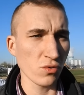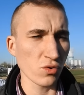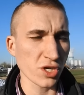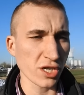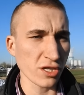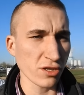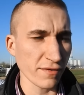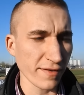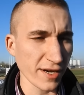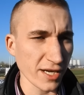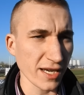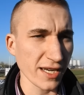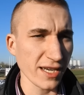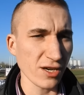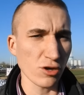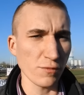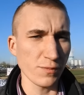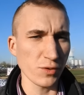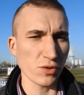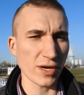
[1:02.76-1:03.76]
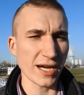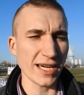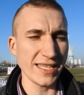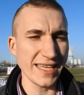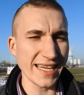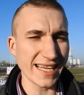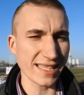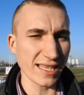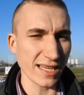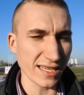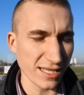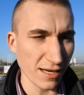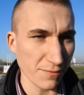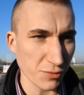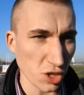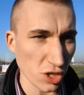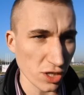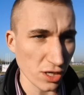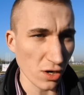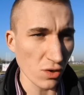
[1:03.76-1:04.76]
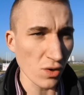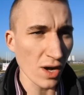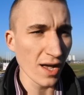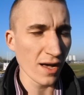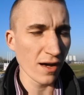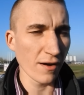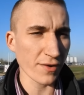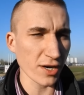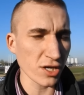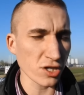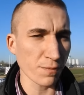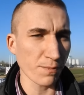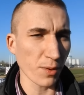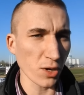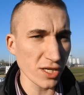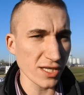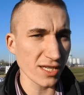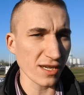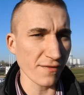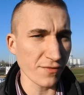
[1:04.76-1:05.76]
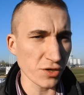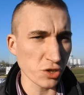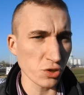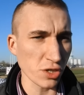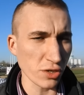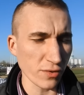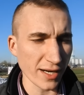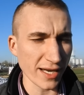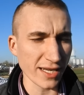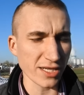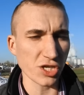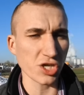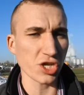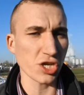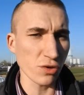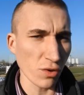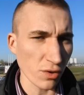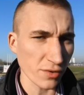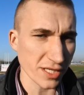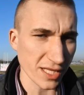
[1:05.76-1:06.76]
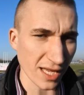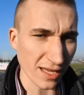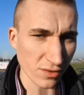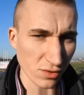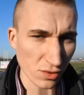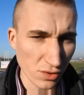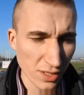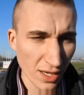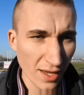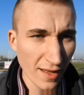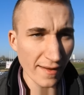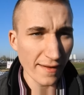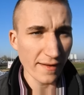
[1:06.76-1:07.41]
urzędowania, jego biura, nikt nas nie przyjął, wręcz policja wyrzuciła nas siłą stamtąd,